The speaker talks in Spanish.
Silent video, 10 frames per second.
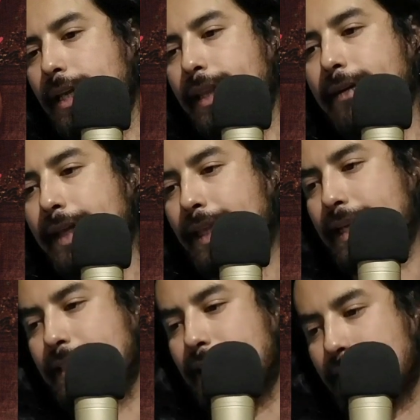David, ¿qué
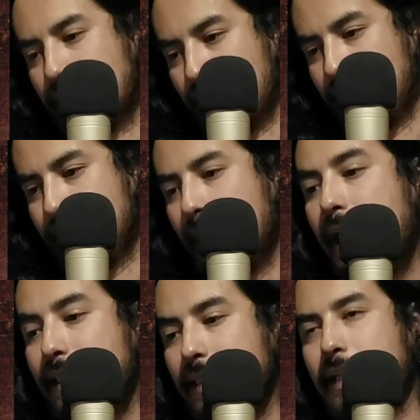es eso?
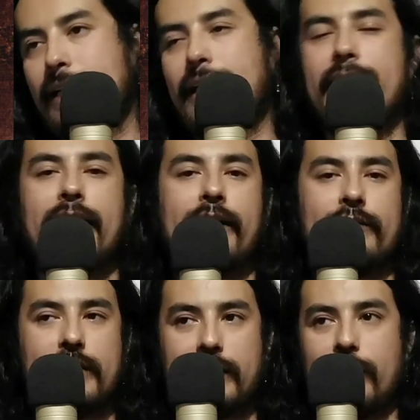Et in Arcadia ego
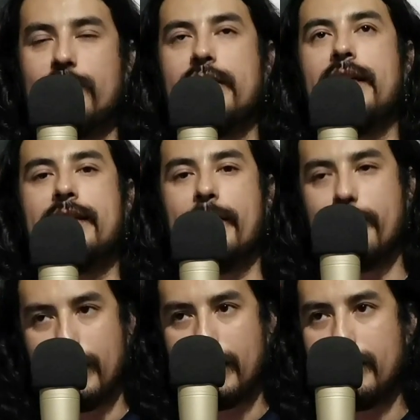se traduce
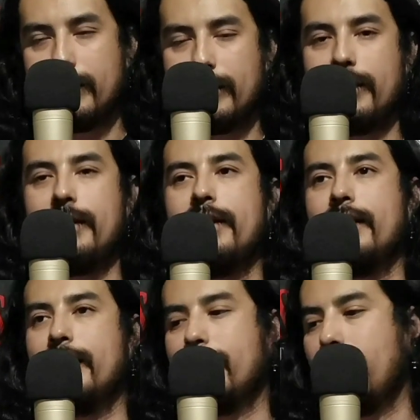también
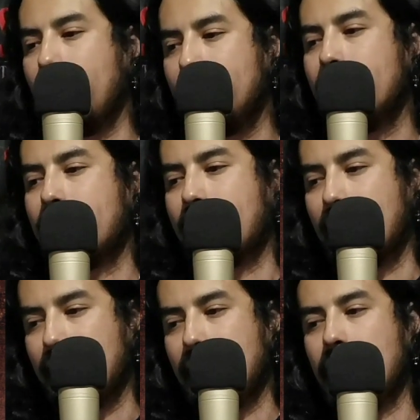en la
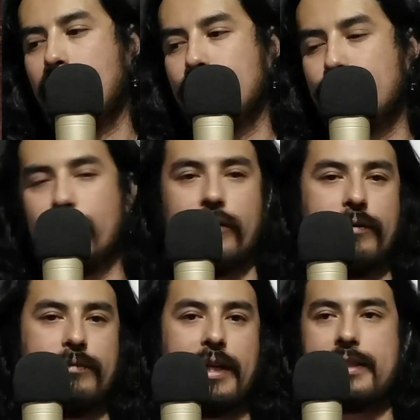Arcadia
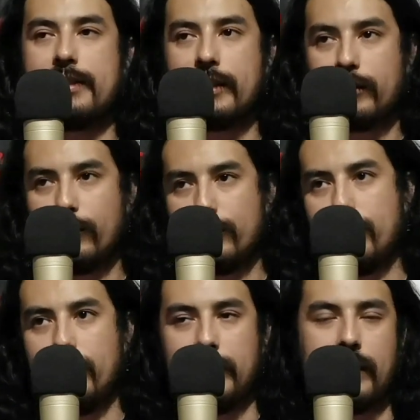yo. Esa es la
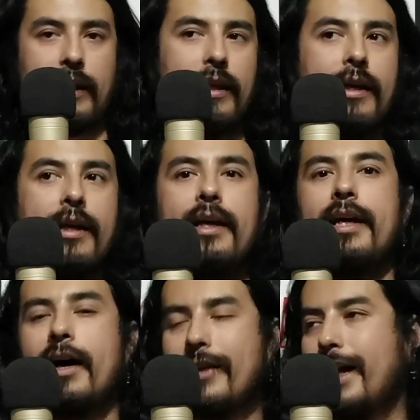traducción literal.
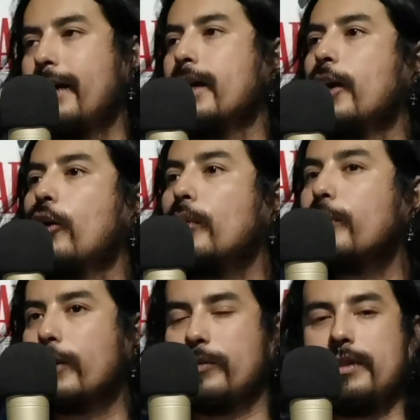Ahora, ¿cómo
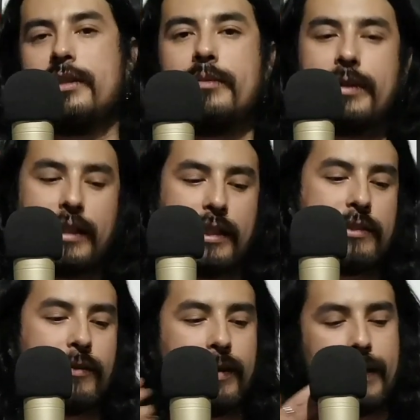podemos interpretar
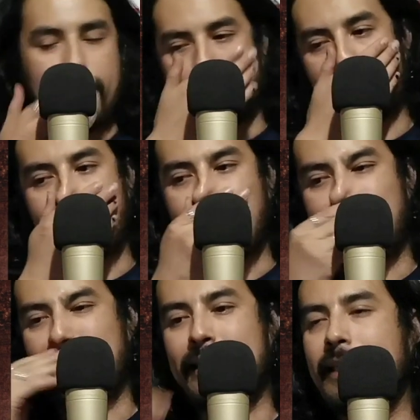eso? Porque
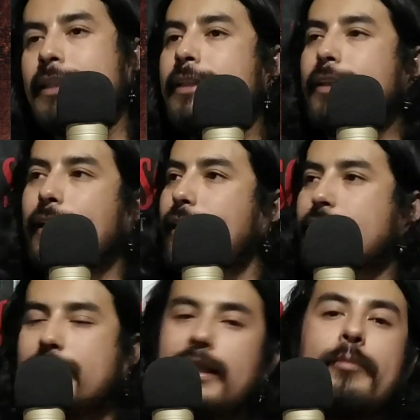el latín es
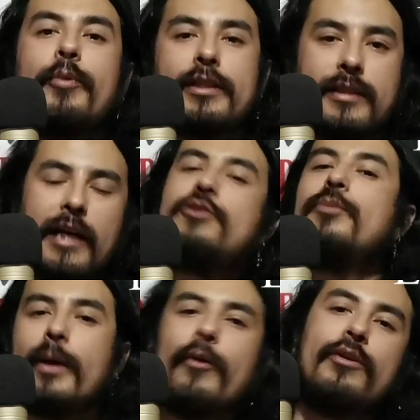así, pues
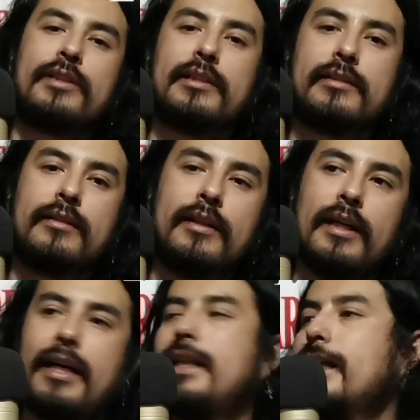asume cosas.
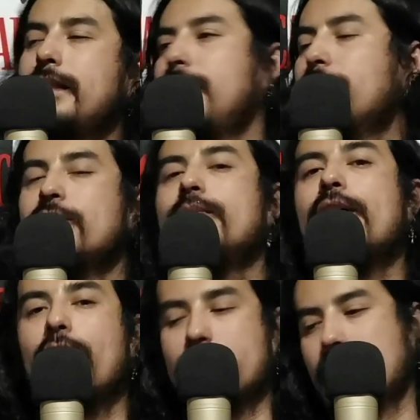El latín asume
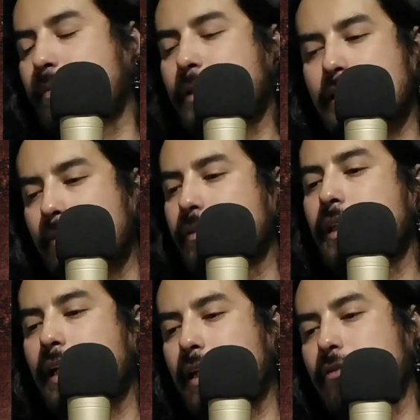cosas. Pensemos,
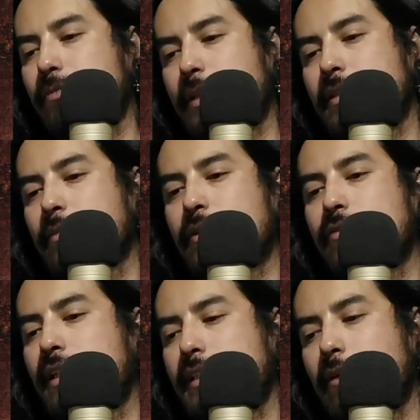la que es, pensemos que
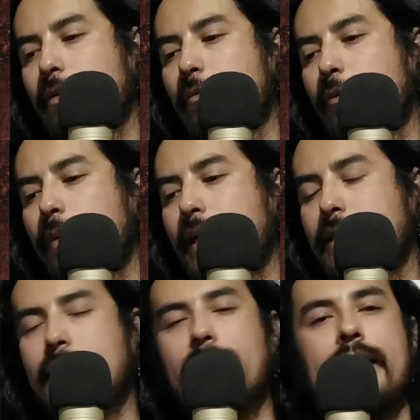es una lengua muy
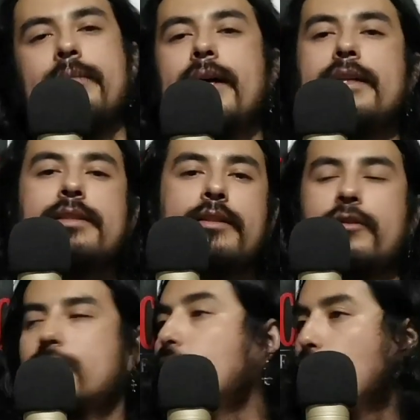práctica y va a
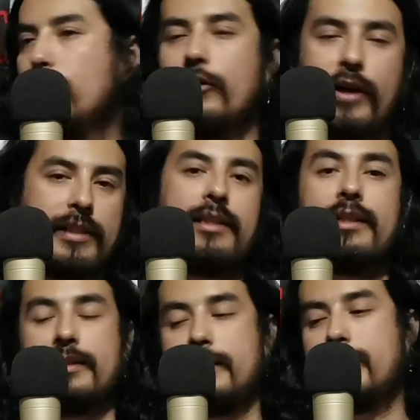decirnos lo que se
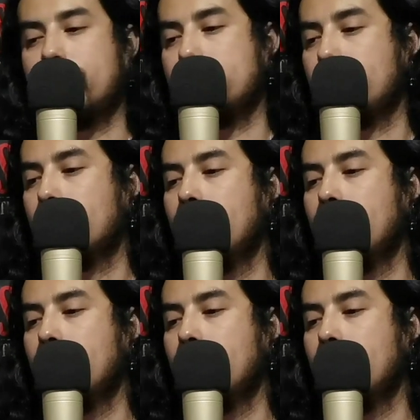necesita decir.